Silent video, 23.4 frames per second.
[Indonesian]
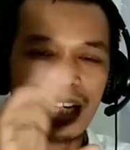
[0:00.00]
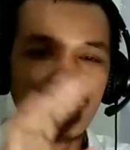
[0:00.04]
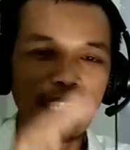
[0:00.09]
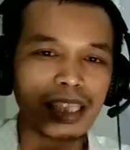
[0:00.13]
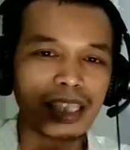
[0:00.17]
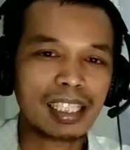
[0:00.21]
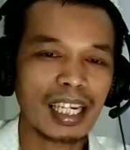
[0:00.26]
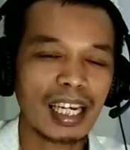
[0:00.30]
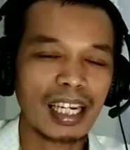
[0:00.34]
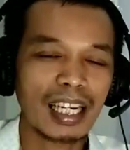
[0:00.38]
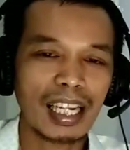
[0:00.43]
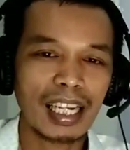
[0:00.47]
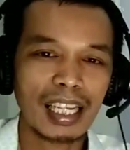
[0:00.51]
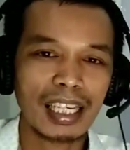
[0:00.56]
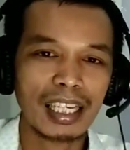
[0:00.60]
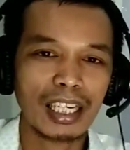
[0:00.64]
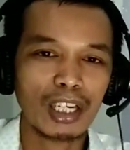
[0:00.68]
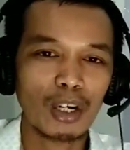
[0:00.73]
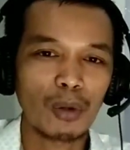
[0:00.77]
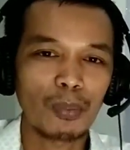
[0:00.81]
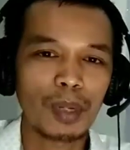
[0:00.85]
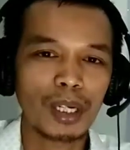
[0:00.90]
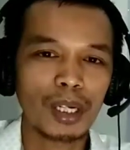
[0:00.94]
yakin tidak ada
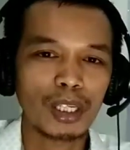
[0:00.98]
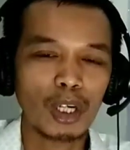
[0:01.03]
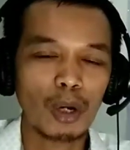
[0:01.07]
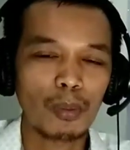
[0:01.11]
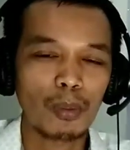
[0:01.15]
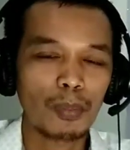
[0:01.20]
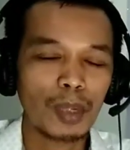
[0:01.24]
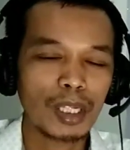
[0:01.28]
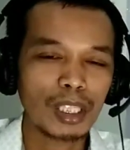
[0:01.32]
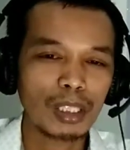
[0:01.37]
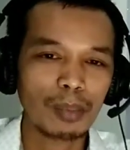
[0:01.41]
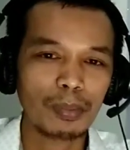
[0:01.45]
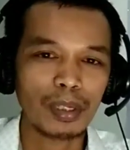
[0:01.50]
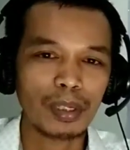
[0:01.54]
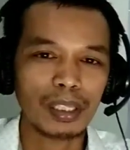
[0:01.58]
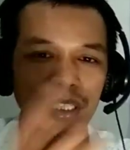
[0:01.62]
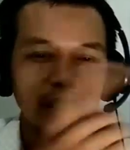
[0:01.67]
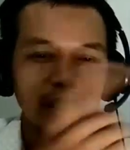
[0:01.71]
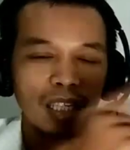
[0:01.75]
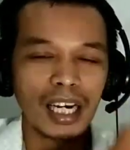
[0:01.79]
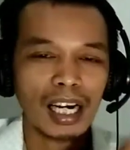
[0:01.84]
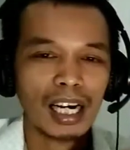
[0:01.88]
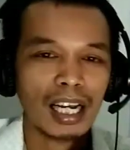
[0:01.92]
lagi komplain-komplain
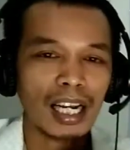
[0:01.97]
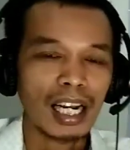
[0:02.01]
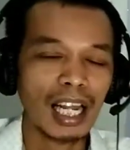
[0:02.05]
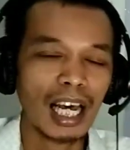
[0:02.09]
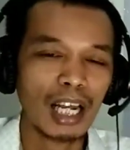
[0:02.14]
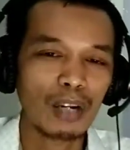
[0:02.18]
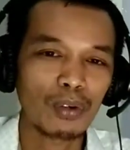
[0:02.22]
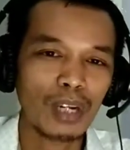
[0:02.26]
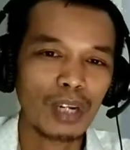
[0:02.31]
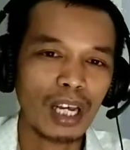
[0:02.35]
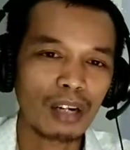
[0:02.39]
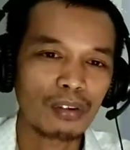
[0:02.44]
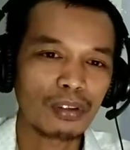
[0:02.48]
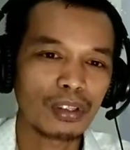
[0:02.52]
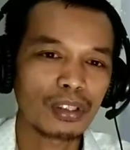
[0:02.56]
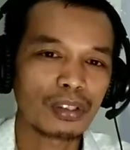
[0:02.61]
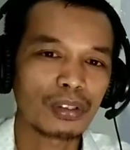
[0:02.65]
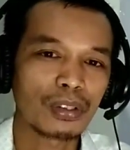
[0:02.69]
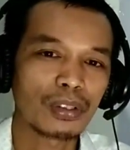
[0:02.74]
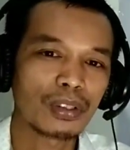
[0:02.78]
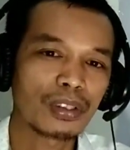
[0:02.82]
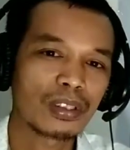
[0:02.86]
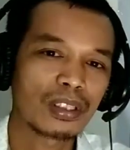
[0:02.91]
seperti yang lalu-lalu
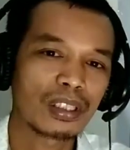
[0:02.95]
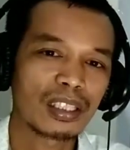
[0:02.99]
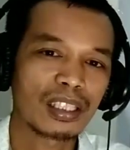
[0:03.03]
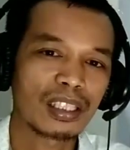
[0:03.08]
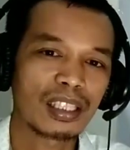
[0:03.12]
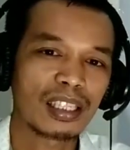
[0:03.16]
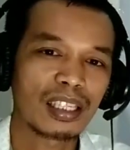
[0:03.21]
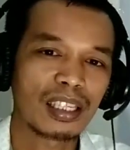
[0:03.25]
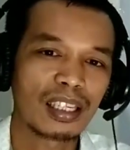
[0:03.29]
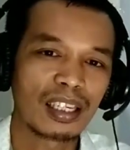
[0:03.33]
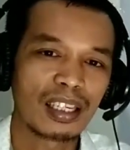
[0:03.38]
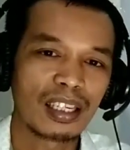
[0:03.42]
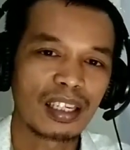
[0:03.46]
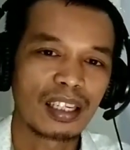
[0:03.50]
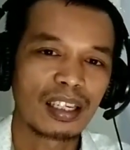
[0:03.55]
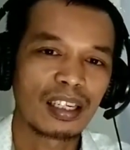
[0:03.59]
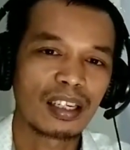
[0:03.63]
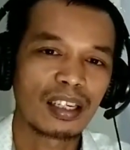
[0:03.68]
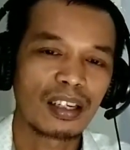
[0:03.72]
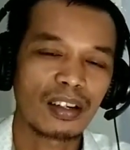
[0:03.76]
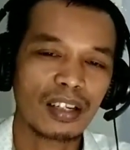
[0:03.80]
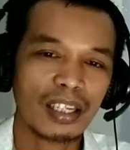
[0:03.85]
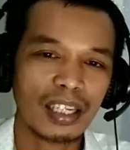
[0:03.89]
itu.
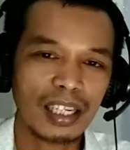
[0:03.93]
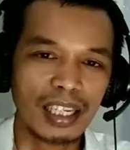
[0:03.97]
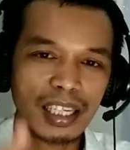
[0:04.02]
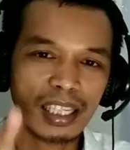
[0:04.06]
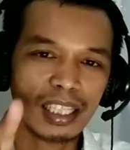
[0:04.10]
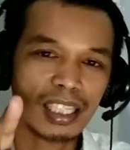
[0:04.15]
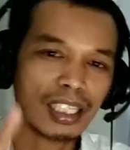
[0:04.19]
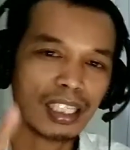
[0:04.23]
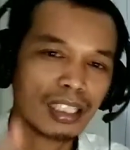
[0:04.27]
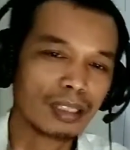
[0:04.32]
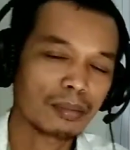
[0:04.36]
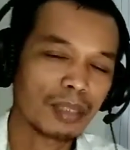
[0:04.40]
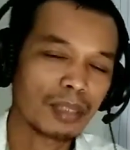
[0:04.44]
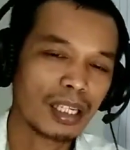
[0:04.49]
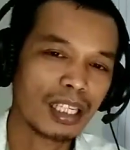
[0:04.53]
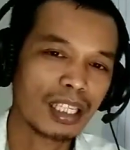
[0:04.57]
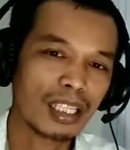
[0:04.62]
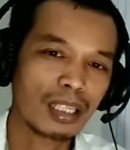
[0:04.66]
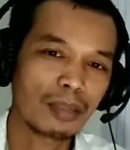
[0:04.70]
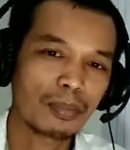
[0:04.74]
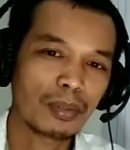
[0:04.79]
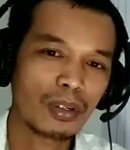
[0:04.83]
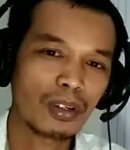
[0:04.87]
Oke, kita ketemu
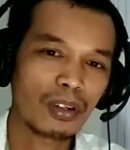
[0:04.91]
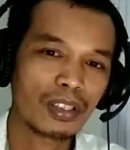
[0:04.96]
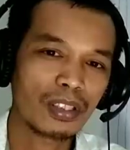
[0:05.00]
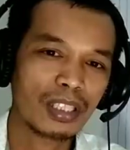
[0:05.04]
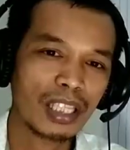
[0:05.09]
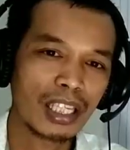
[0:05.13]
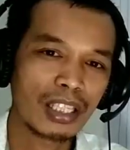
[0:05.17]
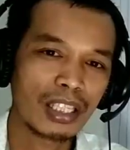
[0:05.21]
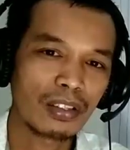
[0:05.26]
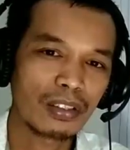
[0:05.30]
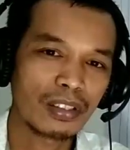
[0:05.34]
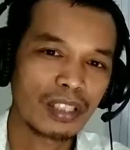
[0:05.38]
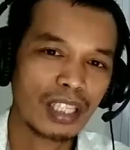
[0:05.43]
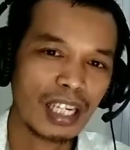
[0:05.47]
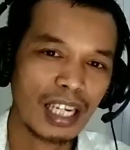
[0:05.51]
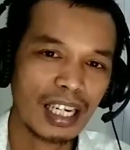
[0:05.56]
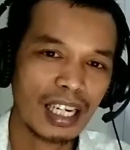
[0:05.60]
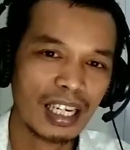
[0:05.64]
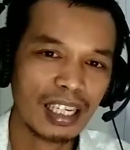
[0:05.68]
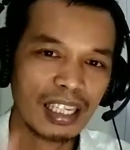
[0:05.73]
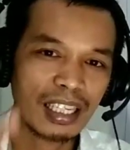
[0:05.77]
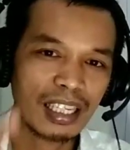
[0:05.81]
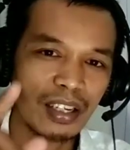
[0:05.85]
lagi di video
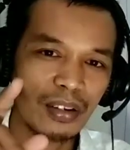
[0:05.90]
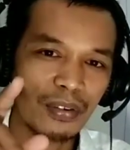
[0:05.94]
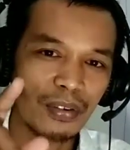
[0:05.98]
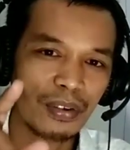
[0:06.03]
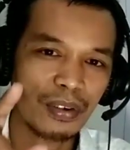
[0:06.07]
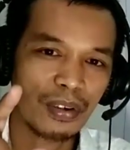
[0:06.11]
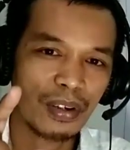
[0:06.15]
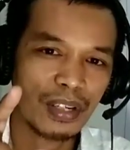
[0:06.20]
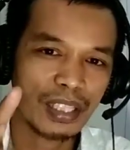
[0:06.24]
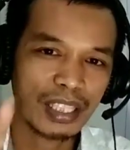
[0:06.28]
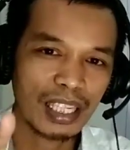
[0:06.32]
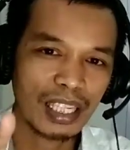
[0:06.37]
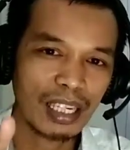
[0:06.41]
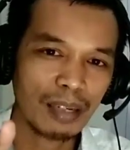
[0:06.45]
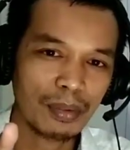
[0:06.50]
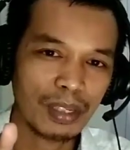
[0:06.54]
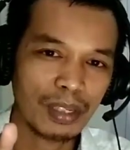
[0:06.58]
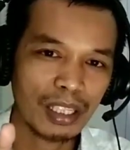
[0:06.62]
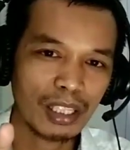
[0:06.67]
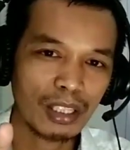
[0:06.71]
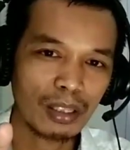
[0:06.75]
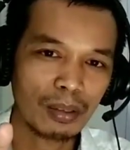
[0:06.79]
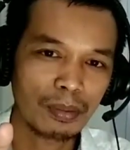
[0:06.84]
selanjutnya.
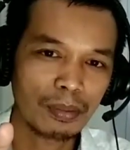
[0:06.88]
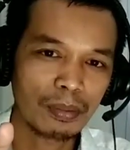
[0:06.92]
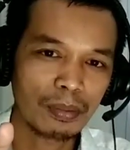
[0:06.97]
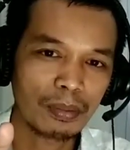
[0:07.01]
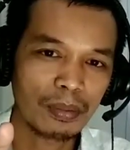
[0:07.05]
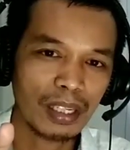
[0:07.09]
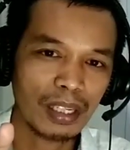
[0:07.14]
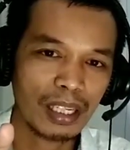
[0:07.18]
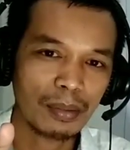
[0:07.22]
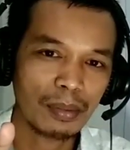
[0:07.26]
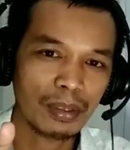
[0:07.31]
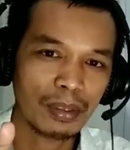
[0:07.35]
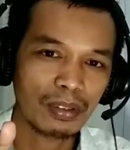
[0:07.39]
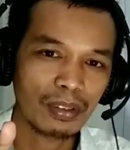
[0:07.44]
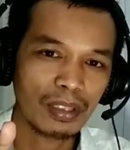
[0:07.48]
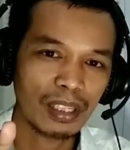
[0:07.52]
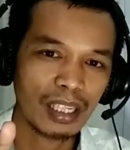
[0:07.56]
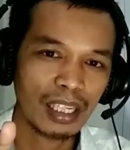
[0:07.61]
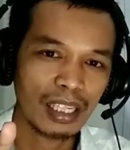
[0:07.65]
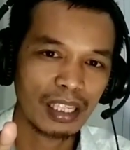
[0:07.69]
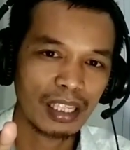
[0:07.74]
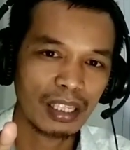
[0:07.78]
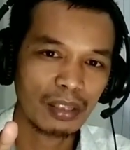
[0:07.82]
Wassalamualaikum
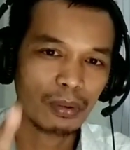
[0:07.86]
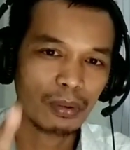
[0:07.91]
warahmatullahi